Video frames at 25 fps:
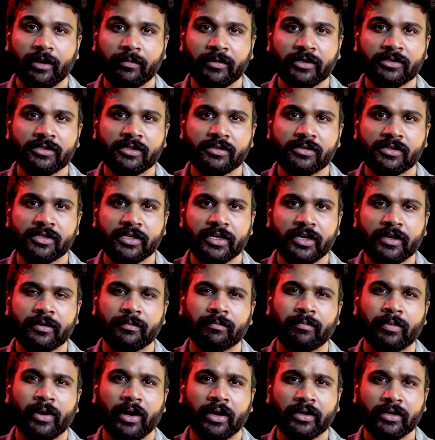எமர்ஜென்சி
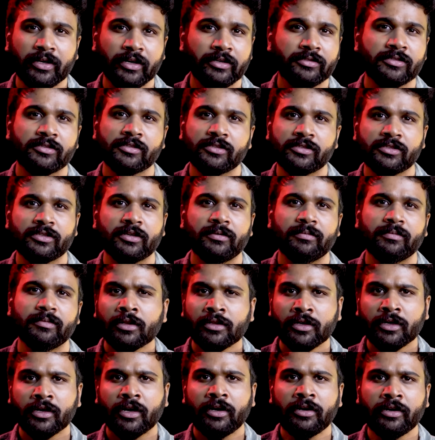பிராட்காஸ்ட் சிஸ்டம்
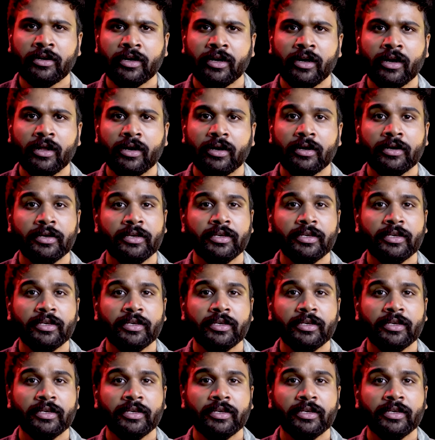அந்த கண்ட்ரியில